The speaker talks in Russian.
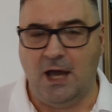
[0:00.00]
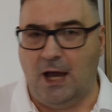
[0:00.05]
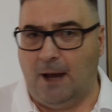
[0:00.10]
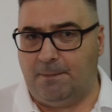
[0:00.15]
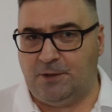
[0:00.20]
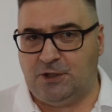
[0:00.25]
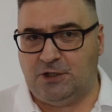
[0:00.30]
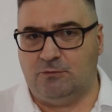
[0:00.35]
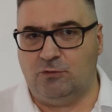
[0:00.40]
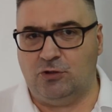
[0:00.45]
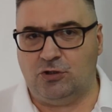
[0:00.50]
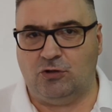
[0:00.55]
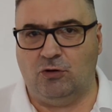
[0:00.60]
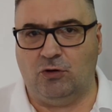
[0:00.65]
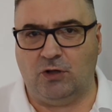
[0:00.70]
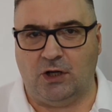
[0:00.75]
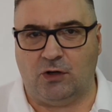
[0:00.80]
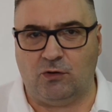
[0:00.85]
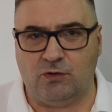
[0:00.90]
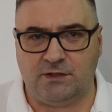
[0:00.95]
А почему
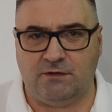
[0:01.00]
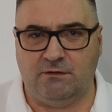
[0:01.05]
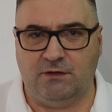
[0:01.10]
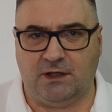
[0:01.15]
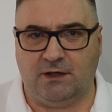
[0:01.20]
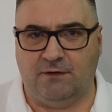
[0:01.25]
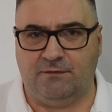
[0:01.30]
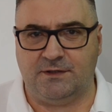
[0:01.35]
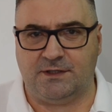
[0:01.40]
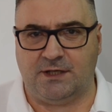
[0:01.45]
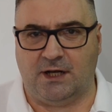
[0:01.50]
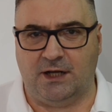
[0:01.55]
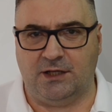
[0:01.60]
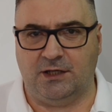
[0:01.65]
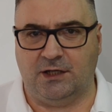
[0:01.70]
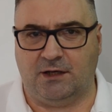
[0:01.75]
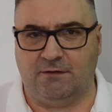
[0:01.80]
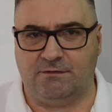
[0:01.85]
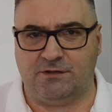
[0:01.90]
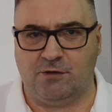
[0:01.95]
столько родственников и
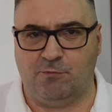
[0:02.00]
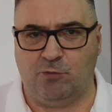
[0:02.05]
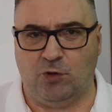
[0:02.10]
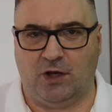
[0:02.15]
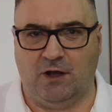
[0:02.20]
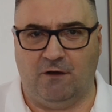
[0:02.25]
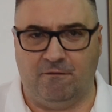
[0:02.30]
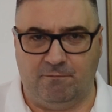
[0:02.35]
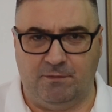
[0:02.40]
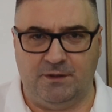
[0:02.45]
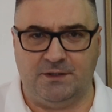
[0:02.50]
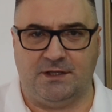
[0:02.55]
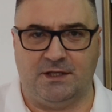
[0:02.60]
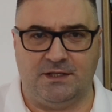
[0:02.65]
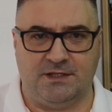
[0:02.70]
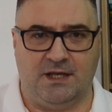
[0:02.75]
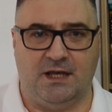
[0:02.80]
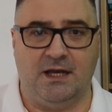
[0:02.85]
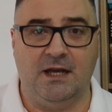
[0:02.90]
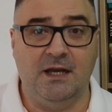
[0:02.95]
соратников ЦПК в
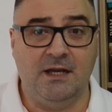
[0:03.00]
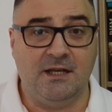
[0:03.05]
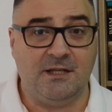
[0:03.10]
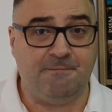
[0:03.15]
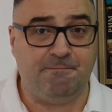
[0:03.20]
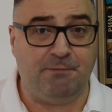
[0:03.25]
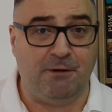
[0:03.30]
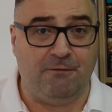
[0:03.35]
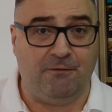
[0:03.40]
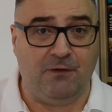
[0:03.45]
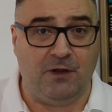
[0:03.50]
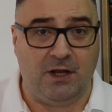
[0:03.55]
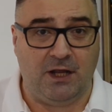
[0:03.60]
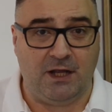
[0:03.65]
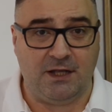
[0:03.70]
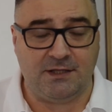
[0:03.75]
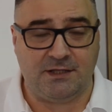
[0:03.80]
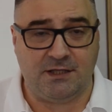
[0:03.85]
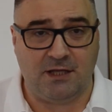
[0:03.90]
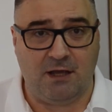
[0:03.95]
бизнесе с
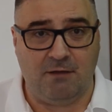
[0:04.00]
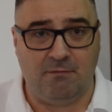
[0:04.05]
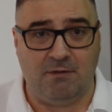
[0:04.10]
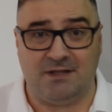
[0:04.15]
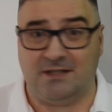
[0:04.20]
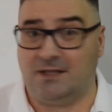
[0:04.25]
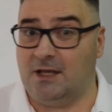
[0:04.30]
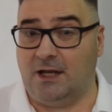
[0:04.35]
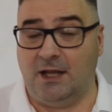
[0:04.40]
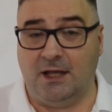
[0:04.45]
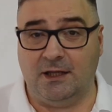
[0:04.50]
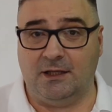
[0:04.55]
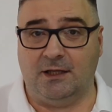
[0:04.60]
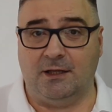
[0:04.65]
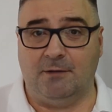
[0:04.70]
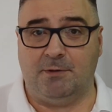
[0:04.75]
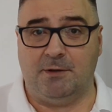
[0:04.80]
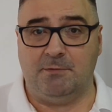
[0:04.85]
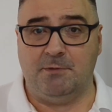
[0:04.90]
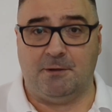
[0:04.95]
преференциями, с арендой,
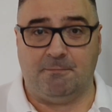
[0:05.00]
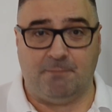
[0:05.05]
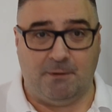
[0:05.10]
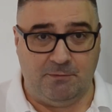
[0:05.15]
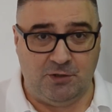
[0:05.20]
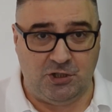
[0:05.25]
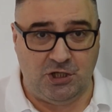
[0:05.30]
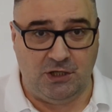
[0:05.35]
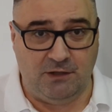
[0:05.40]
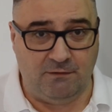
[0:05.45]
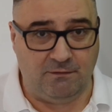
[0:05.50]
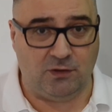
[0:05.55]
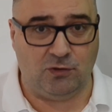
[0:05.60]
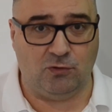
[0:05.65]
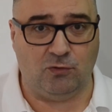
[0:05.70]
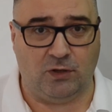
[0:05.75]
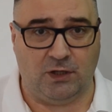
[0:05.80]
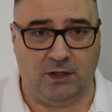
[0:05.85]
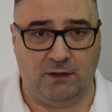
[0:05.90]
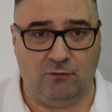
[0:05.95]
например, помещений в
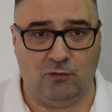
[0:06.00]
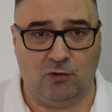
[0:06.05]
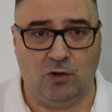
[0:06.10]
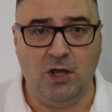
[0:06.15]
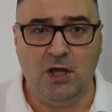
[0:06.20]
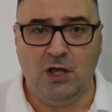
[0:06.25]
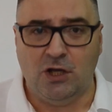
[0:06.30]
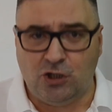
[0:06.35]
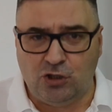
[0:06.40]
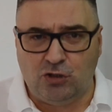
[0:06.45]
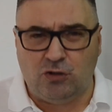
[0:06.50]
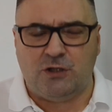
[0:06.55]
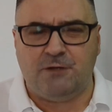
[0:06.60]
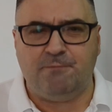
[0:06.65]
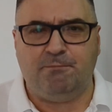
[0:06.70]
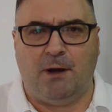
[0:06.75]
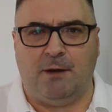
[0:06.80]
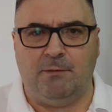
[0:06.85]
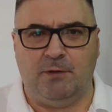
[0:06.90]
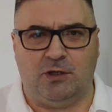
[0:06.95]
одну гривну? Что
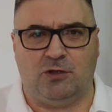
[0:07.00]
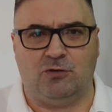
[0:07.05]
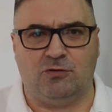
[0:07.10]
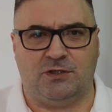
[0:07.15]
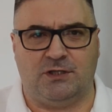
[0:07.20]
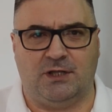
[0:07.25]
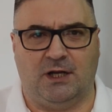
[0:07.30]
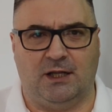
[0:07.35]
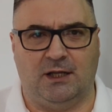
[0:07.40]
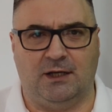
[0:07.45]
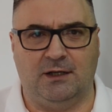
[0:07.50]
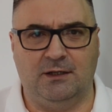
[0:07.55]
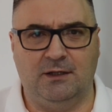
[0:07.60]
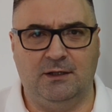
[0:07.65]
с памятью стало?